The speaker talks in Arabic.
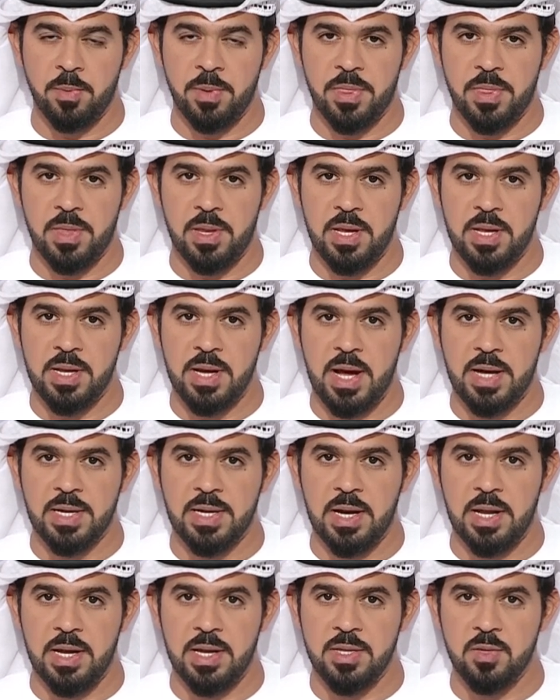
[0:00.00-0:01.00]
ممثلين عن
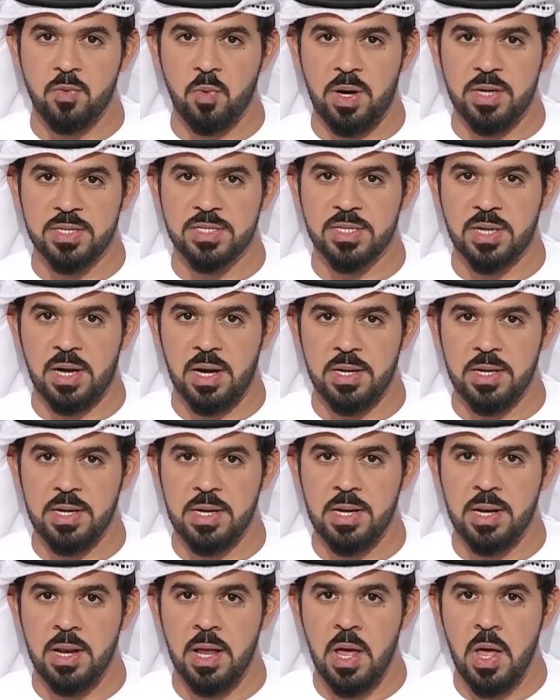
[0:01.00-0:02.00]
الهند
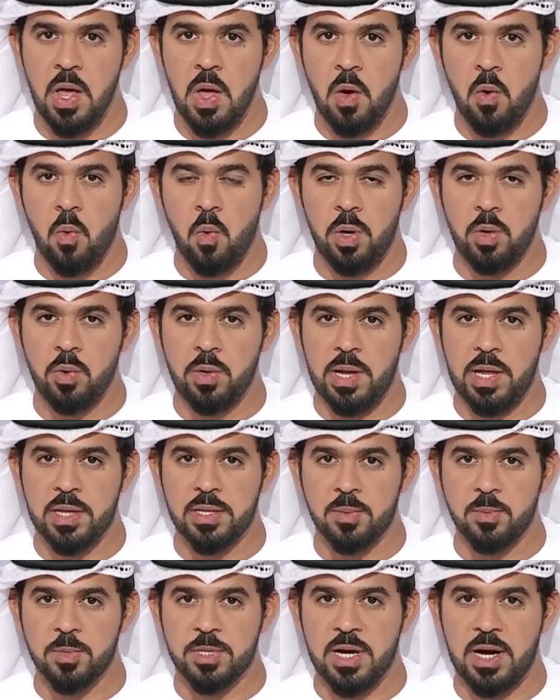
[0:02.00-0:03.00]
وإسرائيل
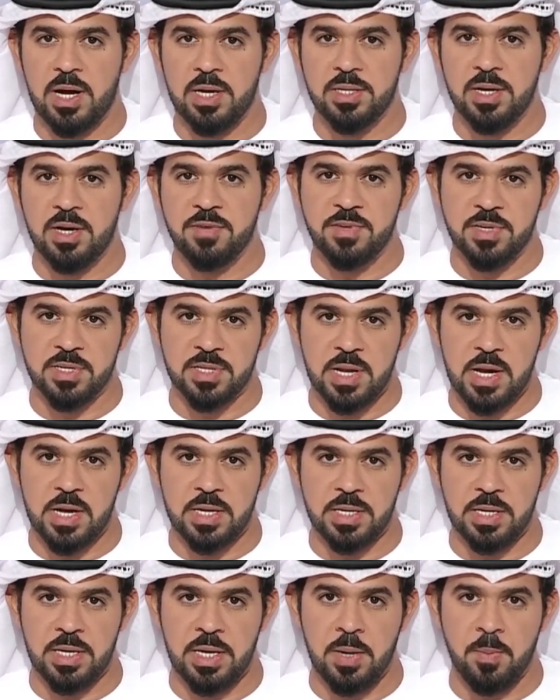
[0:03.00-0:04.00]
والولايات المتحدة في
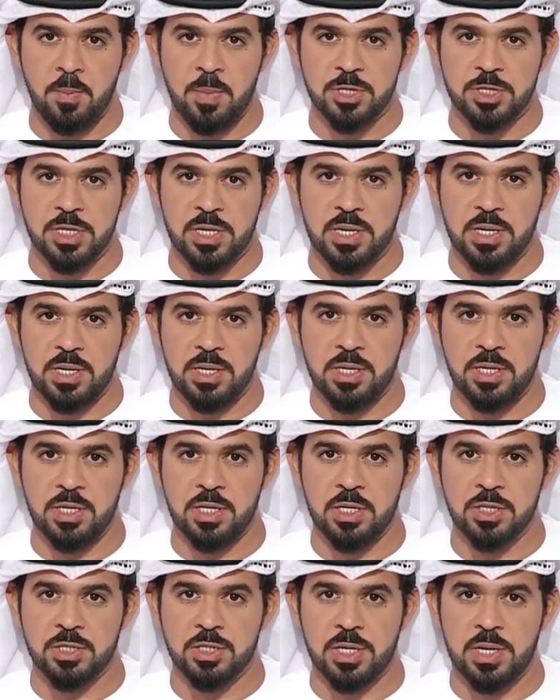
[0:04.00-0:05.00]
إطلاق مشاريع
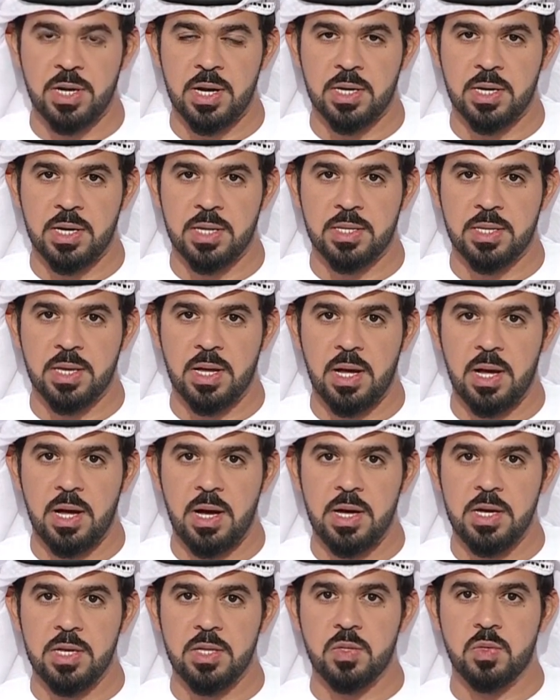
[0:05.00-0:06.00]
شراكة
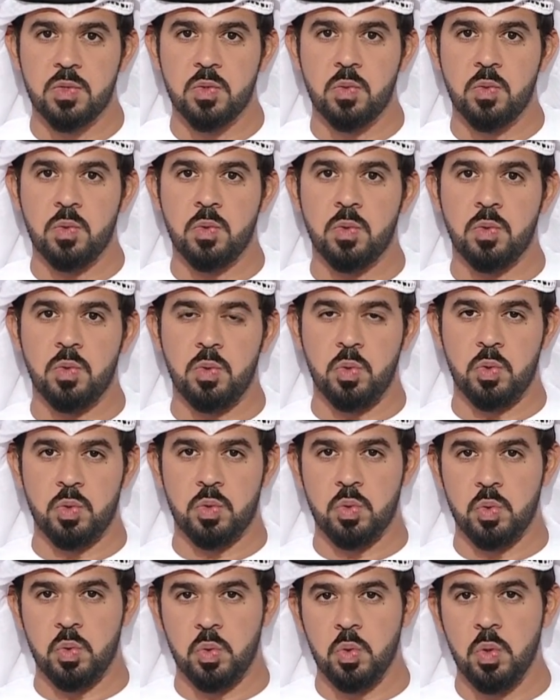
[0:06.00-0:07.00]

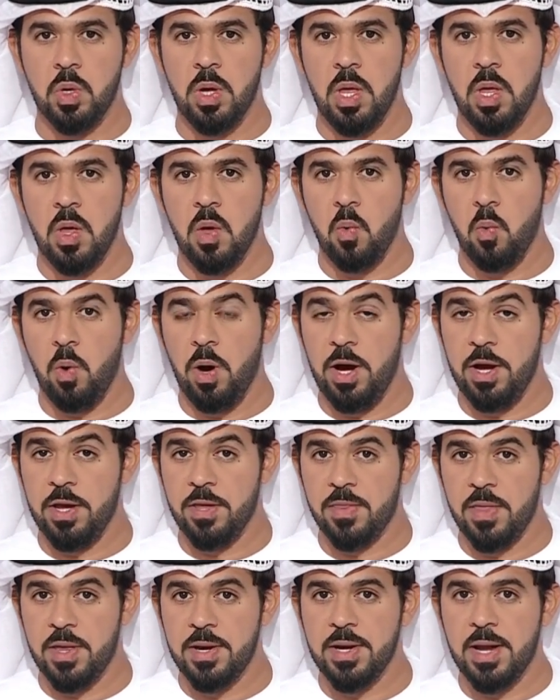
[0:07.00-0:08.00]
I2U2
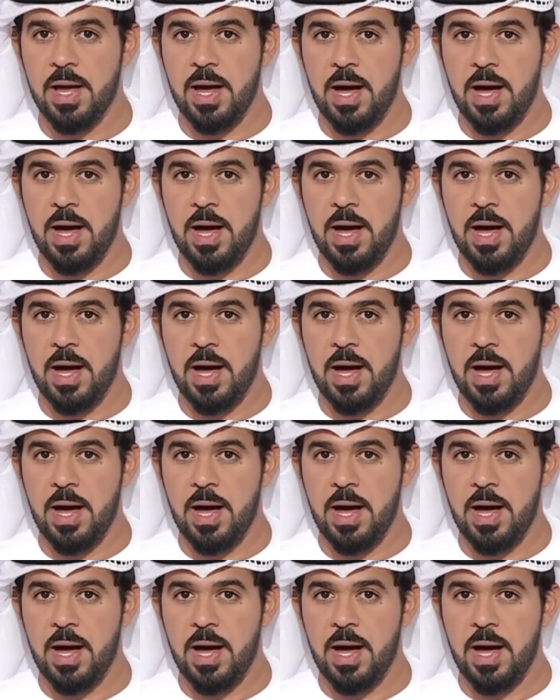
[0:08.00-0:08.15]
وأيضا